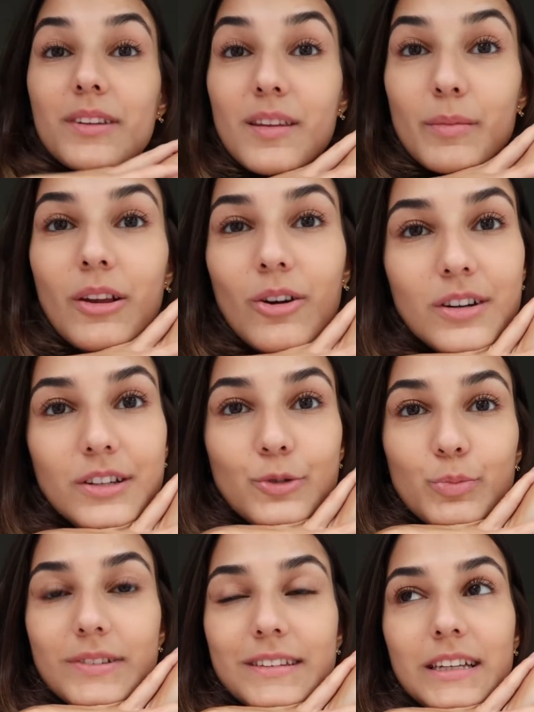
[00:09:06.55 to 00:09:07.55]
das melhores,
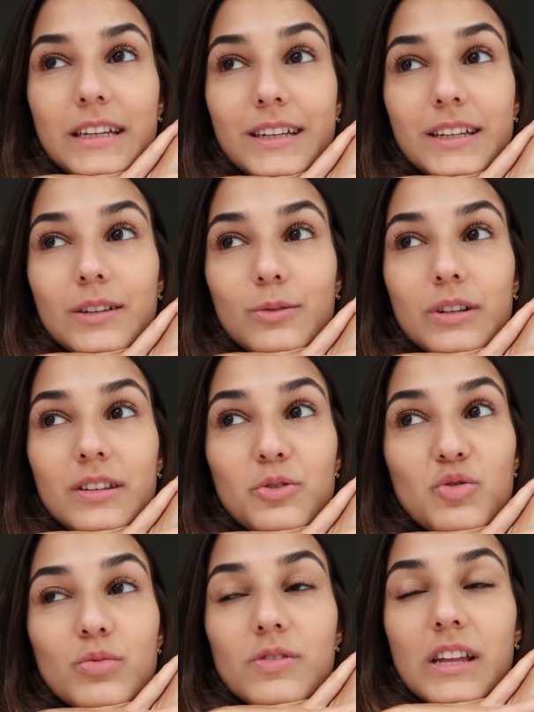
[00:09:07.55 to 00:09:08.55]
tipo assim, esses
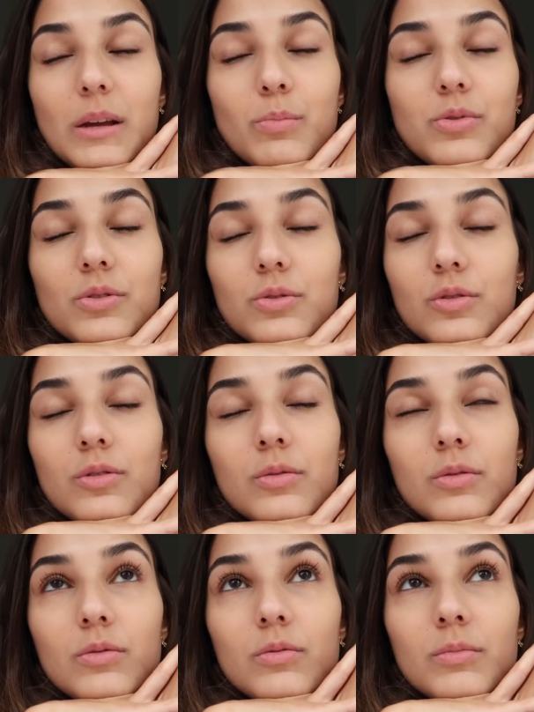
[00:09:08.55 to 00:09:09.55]
últimos tempos eu
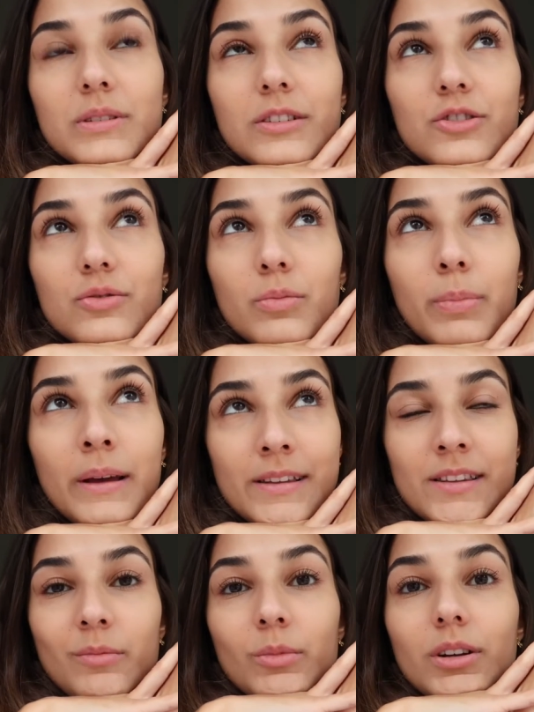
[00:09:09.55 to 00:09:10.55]
tô me sentindo
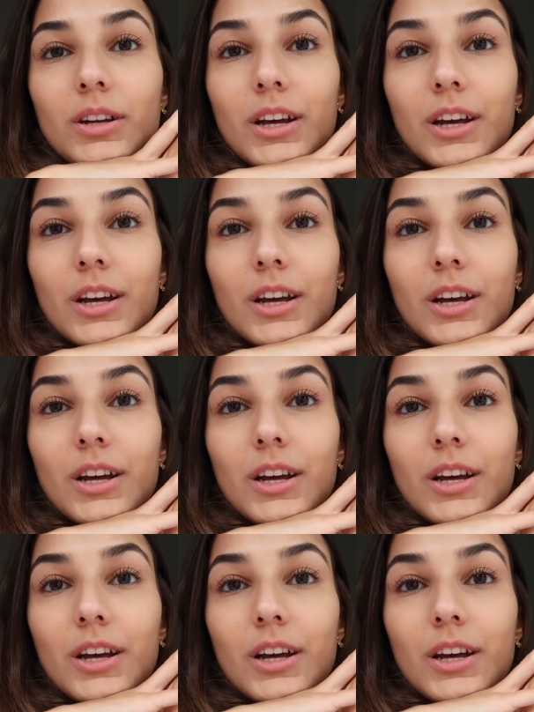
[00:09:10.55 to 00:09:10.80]
péssima.